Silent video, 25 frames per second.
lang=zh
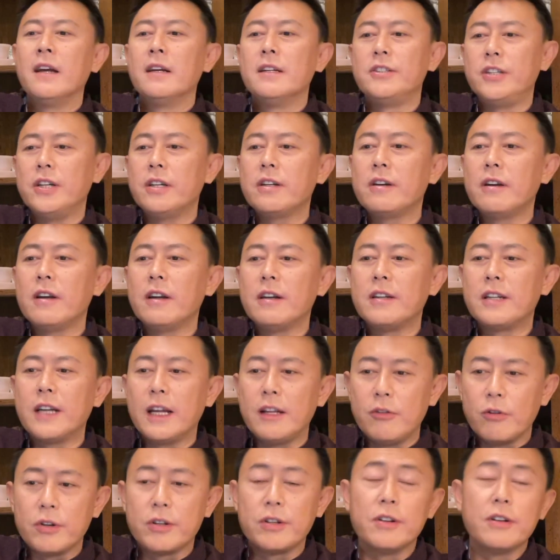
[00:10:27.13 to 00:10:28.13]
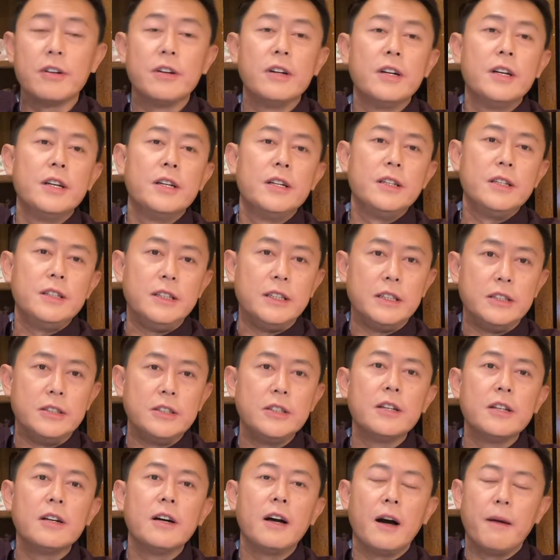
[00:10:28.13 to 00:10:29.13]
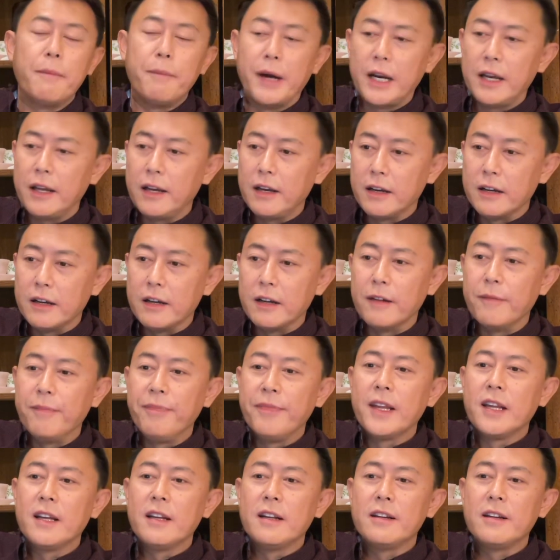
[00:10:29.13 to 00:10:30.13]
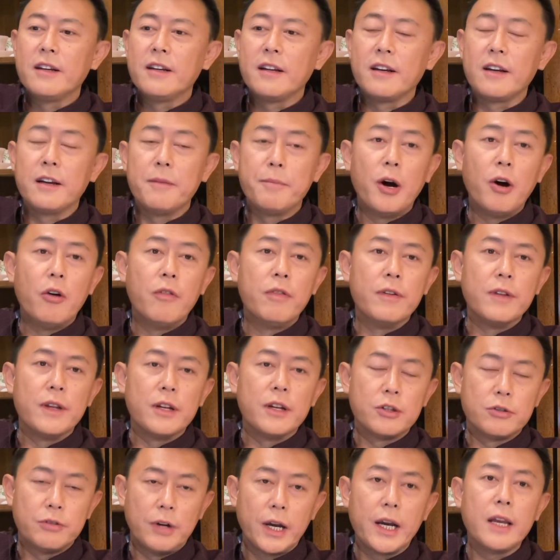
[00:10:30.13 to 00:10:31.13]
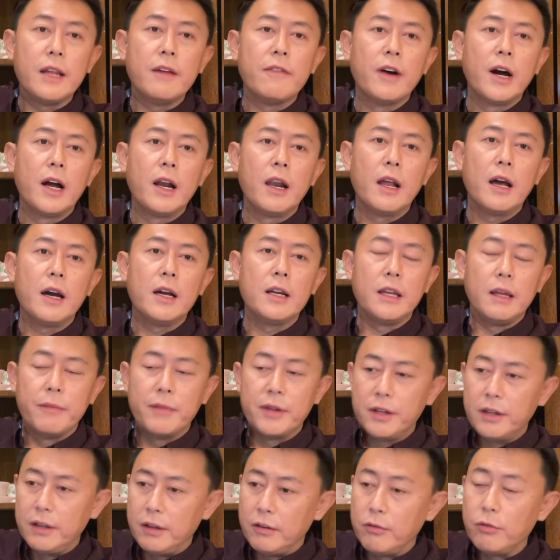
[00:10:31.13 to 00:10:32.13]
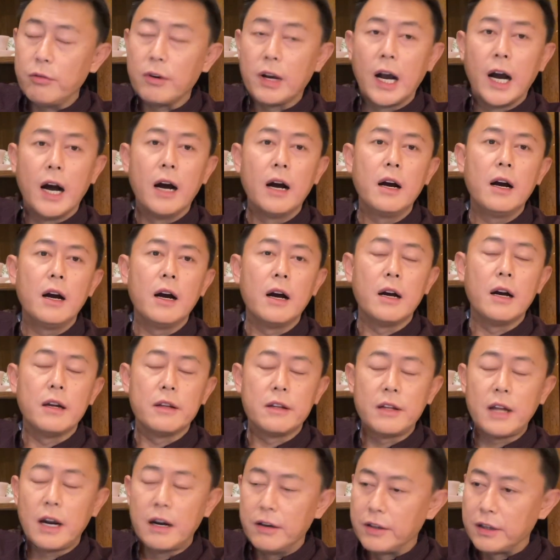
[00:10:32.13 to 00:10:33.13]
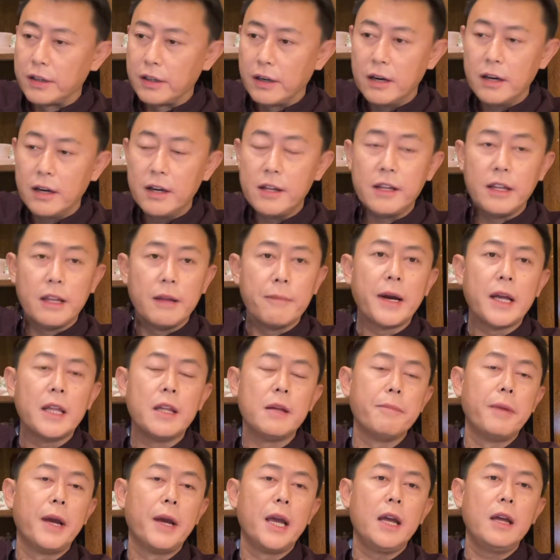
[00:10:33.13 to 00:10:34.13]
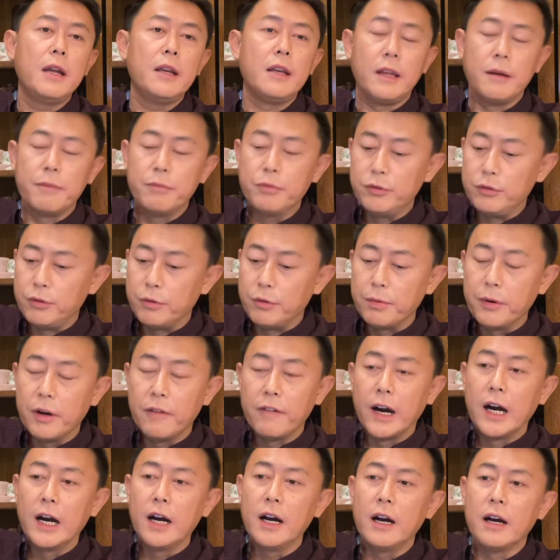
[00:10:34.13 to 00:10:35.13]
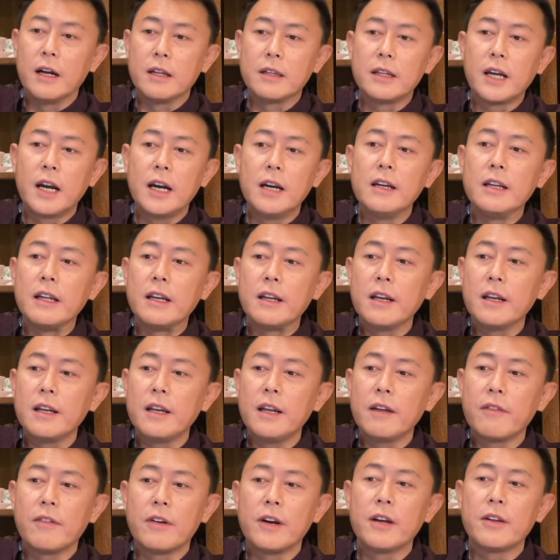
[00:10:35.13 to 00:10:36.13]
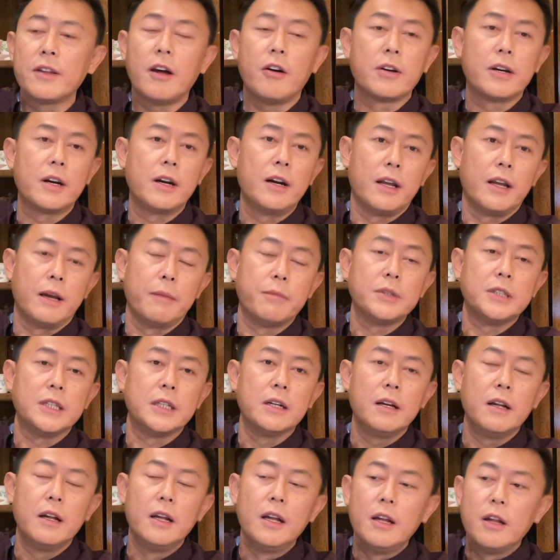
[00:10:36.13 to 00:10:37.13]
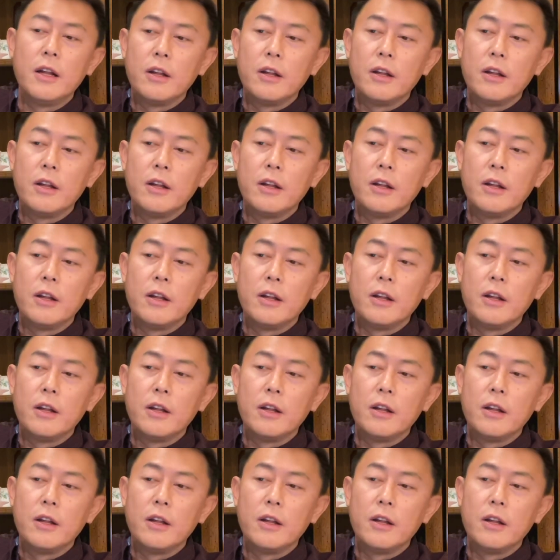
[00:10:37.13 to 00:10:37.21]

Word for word: 其实呢，这就是已经啊，把这个。这个这包袱呢甩给地方了，你们自己去扛啊！但是责任你们还得背，你不许破防啊！但是你这地方要闹事儿也不行。